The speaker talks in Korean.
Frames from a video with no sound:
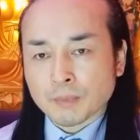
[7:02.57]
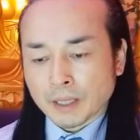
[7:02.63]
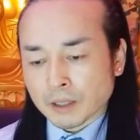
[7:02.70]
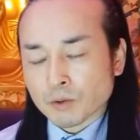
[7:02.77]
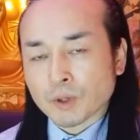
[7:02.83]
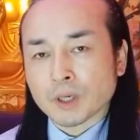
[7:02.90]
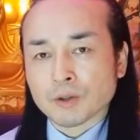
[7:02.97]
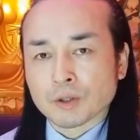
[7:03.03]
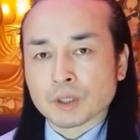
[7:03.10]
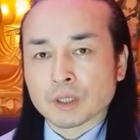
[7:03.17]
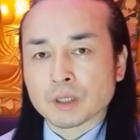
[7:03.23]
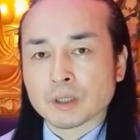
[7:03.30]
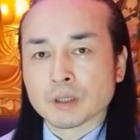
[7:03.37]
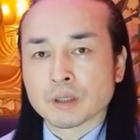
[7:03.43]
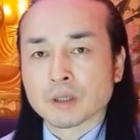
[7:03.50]
예, 많이 와요
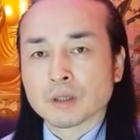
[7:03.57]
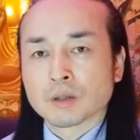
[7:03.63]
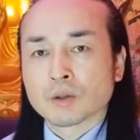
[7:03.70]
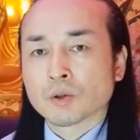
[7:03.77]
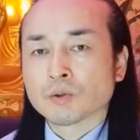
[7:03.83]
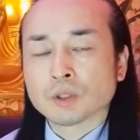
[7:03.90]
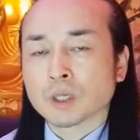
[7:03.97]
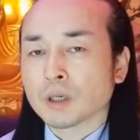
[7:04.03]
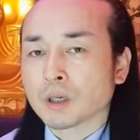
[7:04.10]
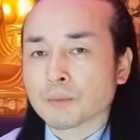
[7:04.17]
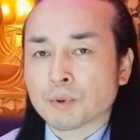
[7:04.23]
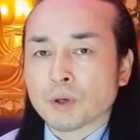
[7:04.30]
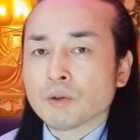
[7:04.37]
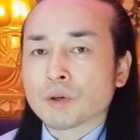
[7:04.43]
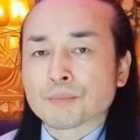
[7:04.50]
여기 결혼 생각이
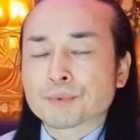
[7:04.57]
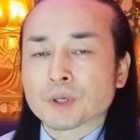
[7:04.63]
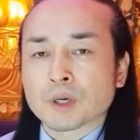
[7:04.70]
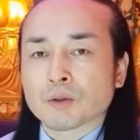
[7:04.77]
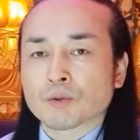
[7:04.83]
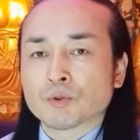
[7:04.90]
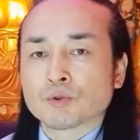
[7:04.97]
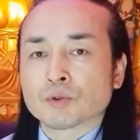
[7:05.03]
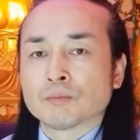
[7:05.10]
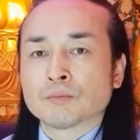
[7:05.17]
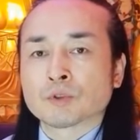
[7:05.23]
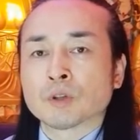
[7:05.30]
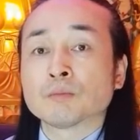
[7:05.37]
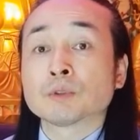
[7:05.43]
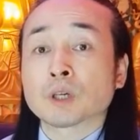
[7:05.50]
별로 없더라고
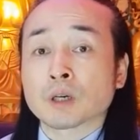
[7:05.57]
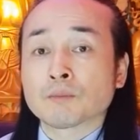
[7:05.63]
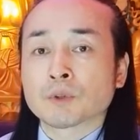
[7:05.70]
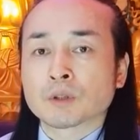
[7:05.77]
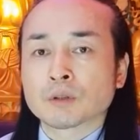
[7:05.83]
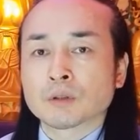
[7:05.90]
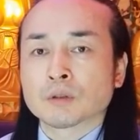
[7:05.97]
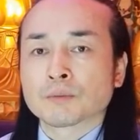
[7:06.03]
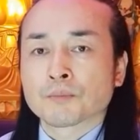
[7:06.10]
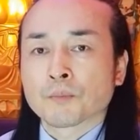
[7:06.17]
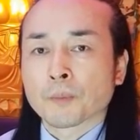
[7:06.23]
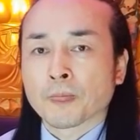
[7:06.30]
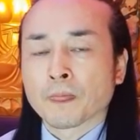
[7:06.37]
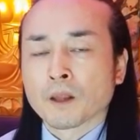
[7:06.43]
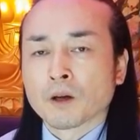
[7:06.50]
요즘 젊은 사람들은
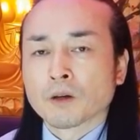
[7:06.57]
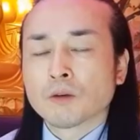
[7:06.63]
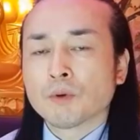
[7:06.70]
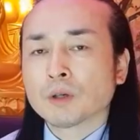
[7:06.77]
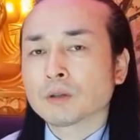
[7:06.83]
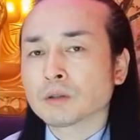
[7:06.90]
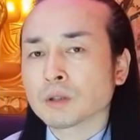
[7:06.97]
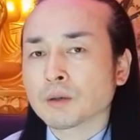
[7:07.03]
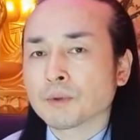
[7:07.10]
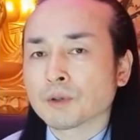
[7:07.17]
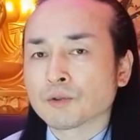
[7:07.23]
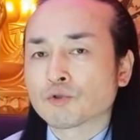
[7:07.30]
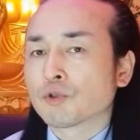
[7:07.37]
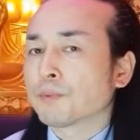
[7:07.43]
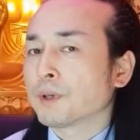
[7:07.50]
그 왜
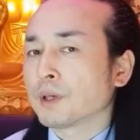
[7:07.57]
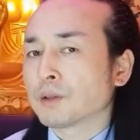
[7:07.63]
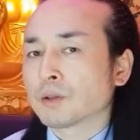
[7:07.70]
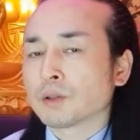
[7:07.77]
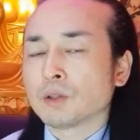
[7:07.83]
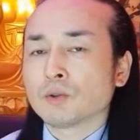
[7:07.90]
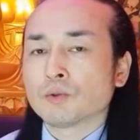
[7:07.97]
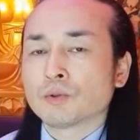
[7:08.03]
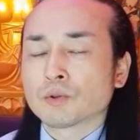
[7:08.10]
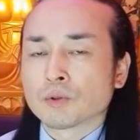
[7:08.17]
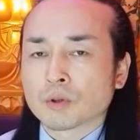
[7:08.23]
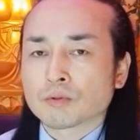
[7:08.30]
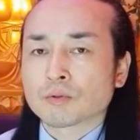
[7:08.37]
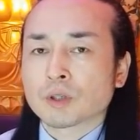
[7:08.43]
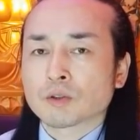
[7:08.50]
그러냐면은 주변에서 이혼을
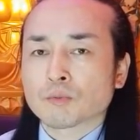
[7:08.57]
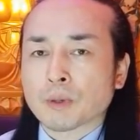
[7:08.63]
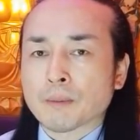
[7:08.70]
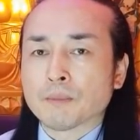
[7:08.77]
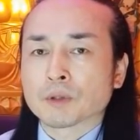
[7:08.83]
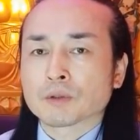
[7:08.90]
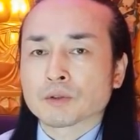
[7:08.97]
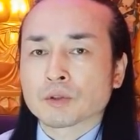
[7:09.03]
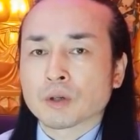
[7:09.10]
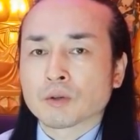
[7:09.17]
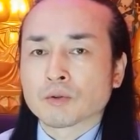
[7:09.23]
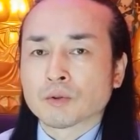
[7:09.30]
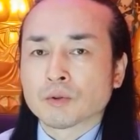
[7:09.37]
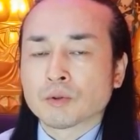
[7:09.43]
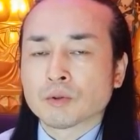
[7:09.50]
너도 나도 밥 먹듯이
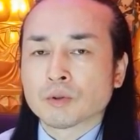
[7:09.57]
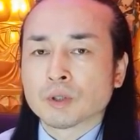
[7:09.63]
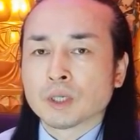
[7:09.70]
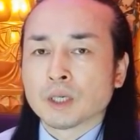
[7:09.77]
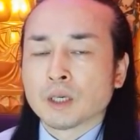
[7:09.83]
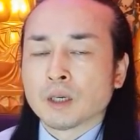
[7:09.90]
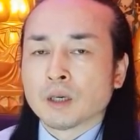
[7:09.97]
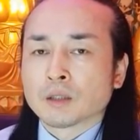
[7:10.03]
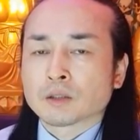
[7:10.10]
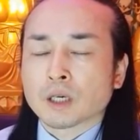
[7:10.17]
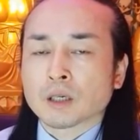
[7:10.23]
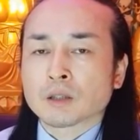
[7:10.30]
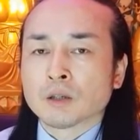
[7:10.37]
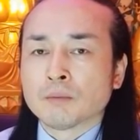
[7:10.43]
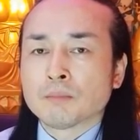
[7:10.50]
하고
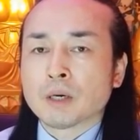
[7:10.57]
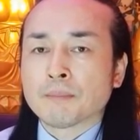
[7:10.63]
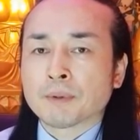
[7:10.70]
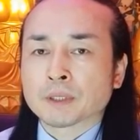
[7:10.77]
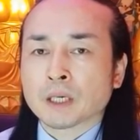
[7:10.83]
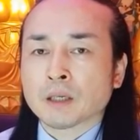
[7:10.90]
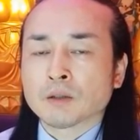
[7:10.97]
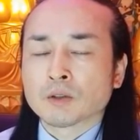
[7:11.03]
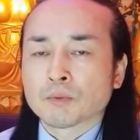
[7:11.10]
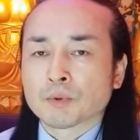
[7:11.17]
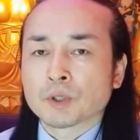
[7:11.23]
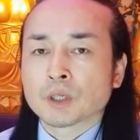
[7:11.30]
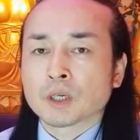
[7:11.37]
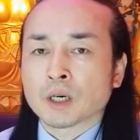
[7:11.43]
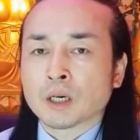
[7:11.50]
자기 엄마 아빠 사는 거
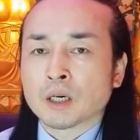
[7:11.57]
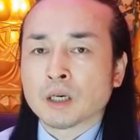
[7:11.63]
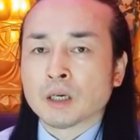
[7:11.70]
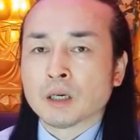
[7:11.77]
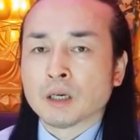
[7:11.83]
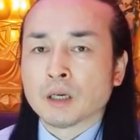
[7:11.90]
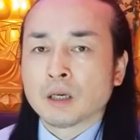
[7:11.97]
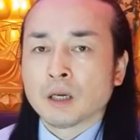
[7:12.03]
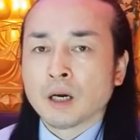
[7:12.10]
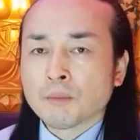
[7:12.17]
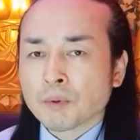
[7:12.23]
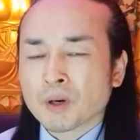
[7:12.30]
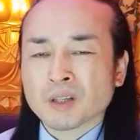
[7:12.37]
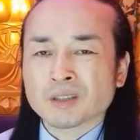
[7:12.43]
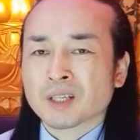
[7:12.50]
보니까
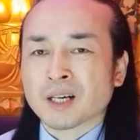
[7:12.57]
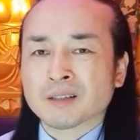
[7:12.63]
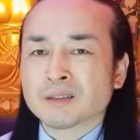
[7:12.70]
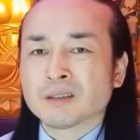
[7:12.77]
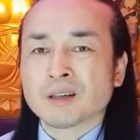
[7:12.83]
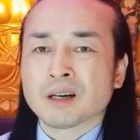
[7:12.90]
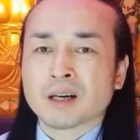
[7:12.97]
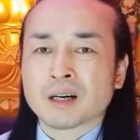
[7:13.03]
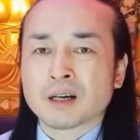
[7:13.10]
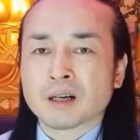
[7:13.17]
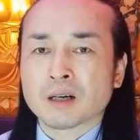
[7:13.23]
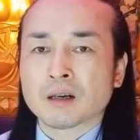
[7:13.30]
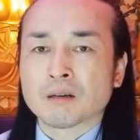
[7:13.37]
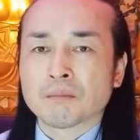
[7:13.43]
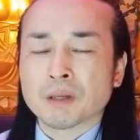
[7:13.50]
행복하지가 않은
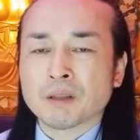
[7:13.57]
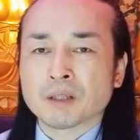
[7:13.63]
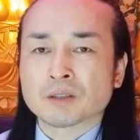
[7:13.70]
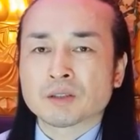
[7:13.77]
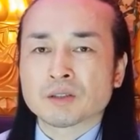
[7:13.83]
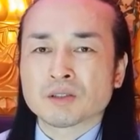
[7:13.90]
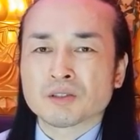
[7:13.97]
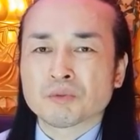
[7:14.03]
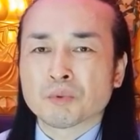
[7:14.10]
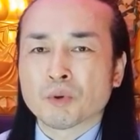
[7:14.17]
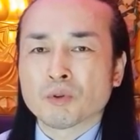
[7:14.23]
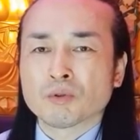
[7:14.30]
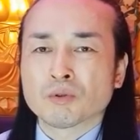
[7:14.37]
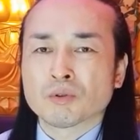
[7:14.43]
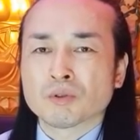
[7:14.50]
거야. 맨날 지지고
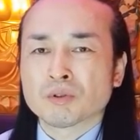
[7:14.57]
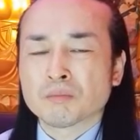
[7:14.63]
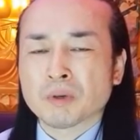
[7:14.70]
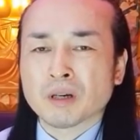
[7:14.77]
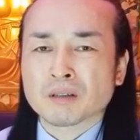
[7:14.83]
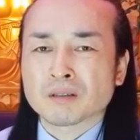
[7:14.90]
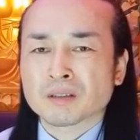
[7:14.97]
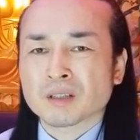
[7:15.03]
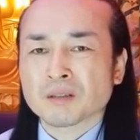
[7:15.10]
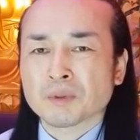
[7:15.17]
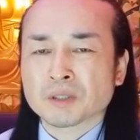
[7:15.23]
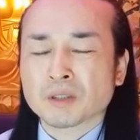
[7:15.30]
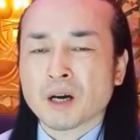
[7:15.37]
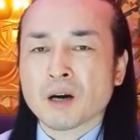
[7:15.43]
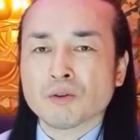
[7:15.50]
볶고 막 그렇게
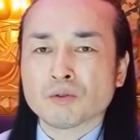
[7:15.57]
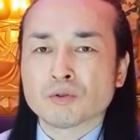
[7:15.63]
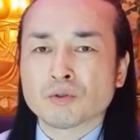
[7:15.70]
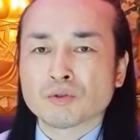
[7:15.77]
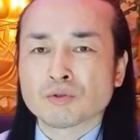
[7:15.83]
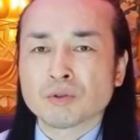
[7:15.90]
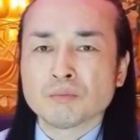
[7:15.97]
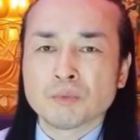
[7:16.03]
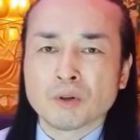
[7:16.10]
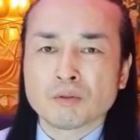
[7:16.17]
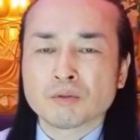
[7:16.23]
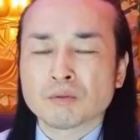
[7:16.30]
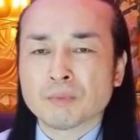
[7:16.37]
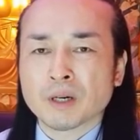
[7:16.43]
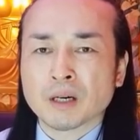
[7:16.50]
막 싸우고 술
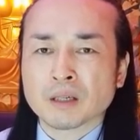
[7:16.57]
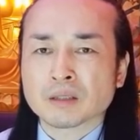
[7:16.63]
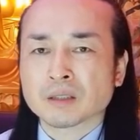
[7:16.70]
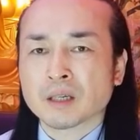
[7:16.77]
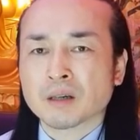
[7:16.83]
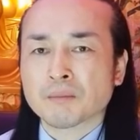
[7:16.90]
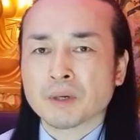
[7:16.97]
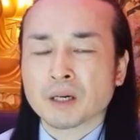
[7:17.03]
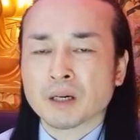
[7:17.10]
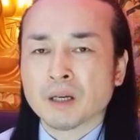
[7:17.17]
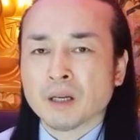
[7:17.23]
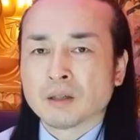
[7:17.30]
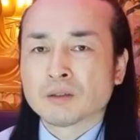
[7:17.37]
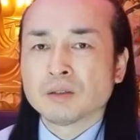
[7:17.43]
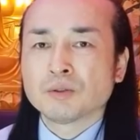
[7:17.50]
먹고 막 그냥 막
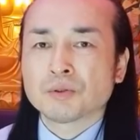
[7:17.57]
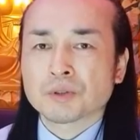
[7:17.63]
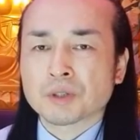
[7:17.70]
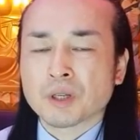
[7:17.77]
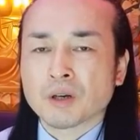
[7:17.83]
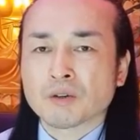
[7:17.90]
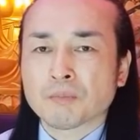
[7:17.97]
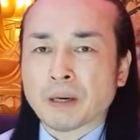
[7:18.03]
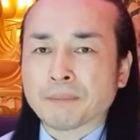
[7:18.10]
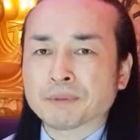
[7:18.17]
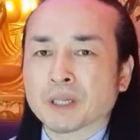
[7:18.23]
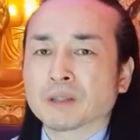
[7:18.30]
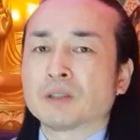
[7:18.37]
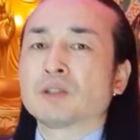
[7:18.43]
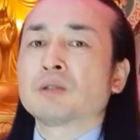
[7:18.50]
큰 소리 내고
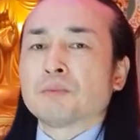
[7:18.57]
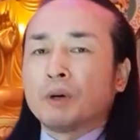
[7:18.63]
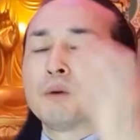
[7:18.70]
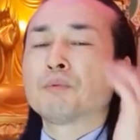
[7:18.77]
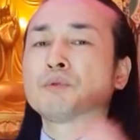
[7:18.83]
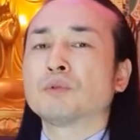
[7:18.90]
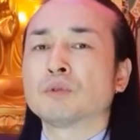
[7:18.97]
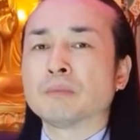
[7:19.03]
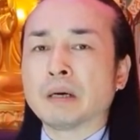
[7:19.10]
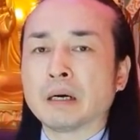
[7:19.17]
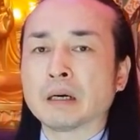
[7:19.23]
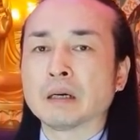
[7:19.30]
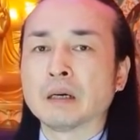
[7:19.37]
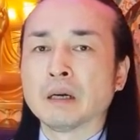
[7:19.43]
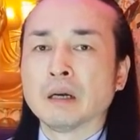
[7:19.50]
밥상 뒤집어 엎고
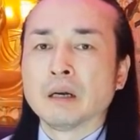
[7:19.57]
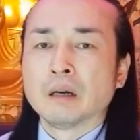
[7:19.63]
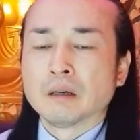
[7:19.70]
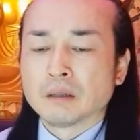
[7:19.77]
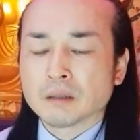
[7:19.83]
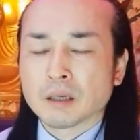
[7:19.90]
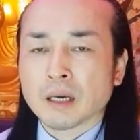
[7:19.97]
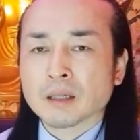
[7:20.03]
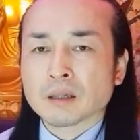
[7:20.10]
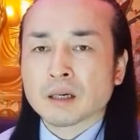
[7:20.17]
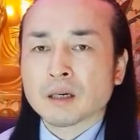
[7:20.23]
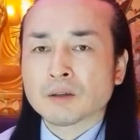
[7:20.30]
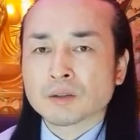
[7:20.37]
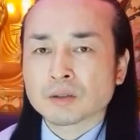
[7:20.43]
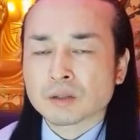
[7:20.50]
막 그러니까
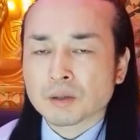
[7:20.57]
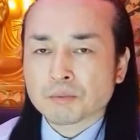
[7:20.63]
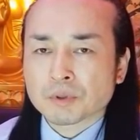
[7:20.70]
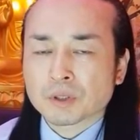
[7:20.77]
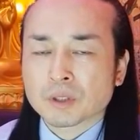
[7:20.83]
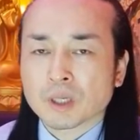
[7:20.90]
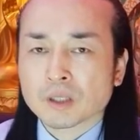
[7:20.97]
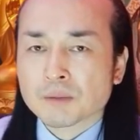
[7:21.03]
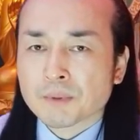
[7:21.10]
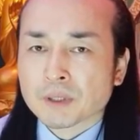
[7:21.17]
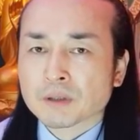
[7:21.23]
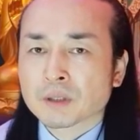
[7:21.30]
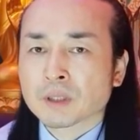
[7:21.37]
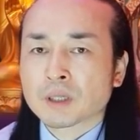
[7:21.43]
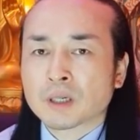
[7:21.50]
얘가 어렸을 때부터 스트레스
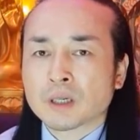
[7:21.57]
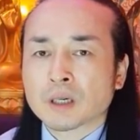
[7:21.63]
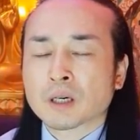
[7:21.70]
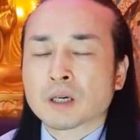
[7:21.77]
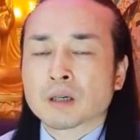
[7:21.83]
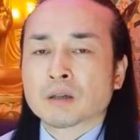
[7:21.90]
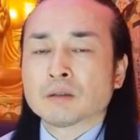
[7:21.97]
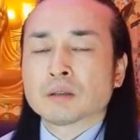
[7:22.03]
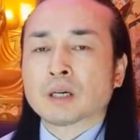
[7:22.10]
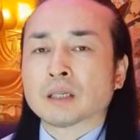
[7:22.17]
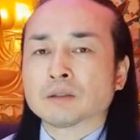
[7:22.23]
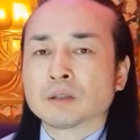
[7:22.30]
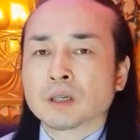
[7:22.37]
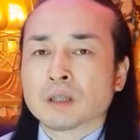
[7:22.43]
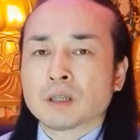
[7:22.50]
받으니까 그
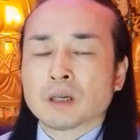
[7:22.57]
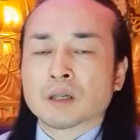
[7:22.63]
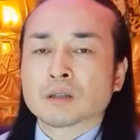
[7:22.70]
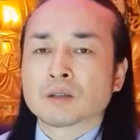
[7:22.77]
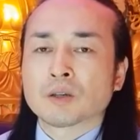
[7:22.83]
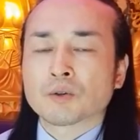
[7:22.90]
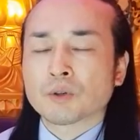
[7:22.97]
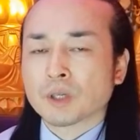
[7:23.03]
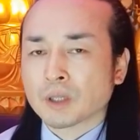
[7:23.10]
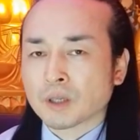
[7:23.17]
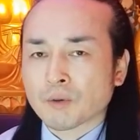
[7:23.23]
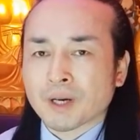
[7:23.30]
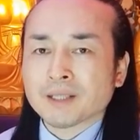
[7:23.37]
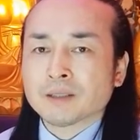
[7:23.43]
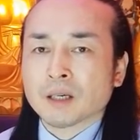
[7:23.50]
가정에 대한 결혼에
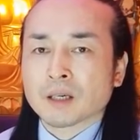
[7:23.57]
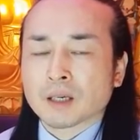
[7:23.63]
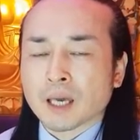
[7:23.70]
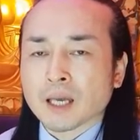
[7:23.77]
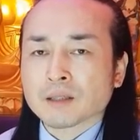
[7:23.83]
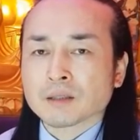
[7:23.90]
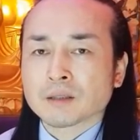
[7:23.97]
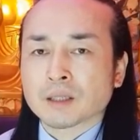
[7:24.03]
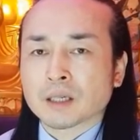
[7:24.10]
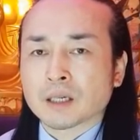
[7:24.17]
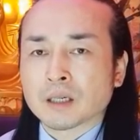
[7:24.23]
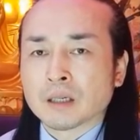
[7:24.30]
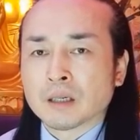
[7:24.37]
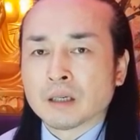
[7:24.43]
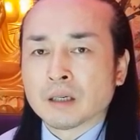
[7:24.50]
대한 환상이 깨진 거야.